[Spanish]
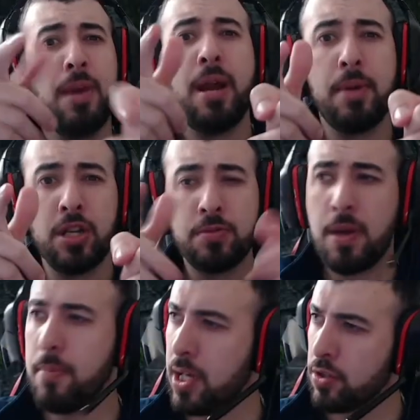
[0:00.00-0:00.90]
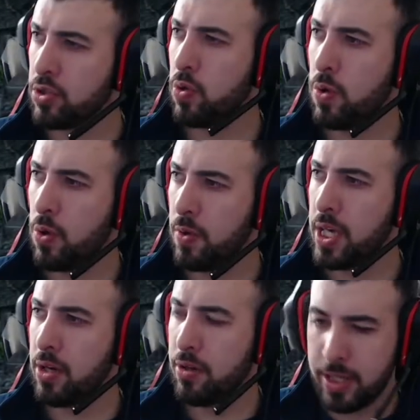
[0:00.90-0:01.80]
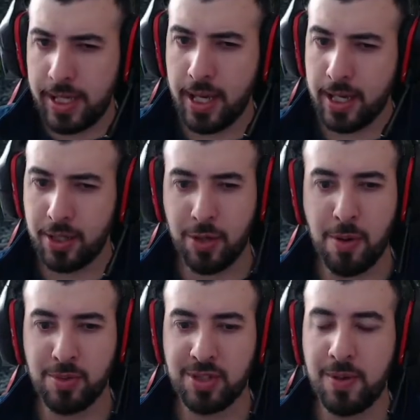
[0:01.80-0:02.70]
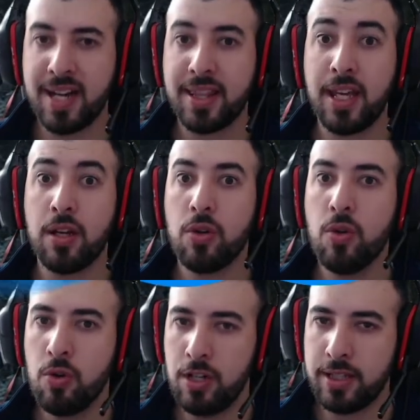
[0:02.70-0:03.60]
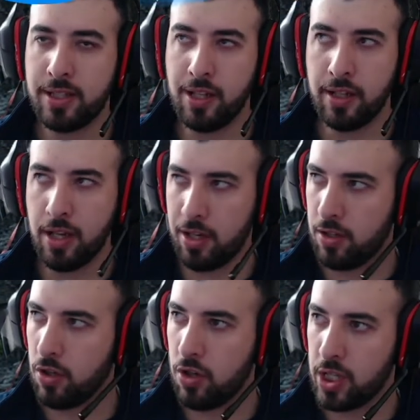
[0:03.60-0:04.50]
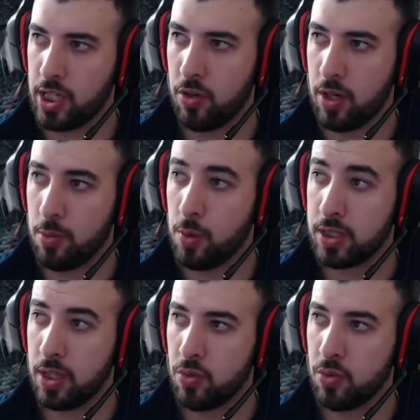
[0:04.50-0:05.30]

Bien amigos, bienvenidos a un nuevo video y es que hoy vamos a hablar de Google Stadia, crónica de una muerte